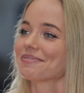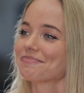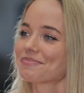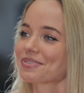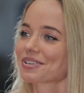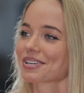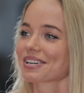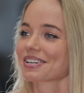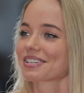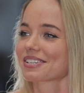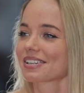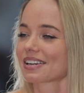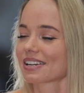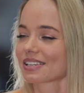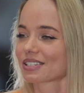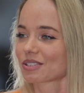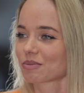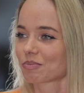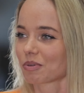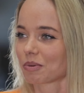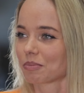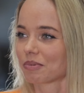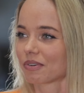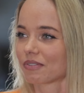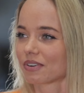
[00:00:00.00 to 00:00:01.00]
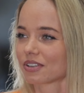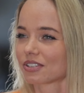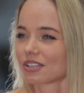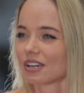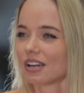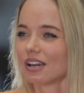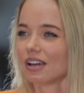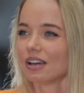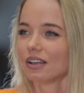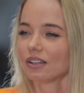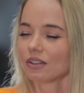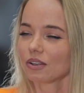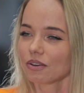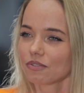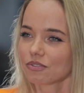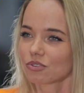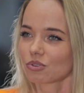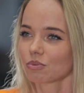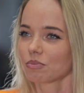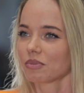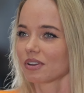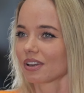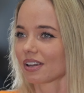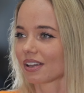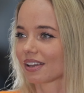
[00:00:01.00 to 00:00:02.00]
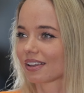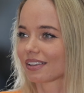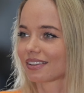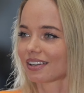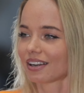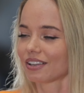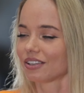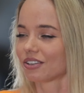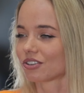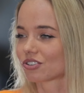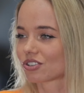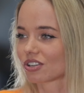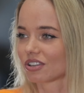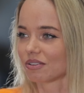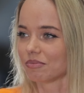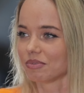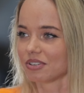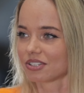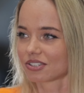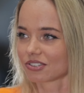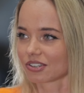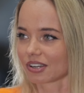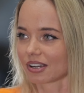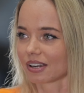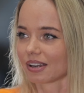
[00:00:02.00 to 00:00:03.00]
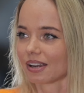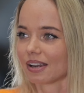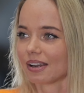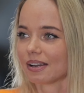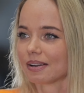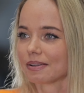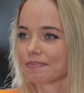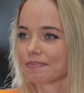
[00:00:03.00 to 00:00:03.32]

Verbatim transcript: muszę jeszcze raz spróbować. No i w sumie trening czyni mistrza.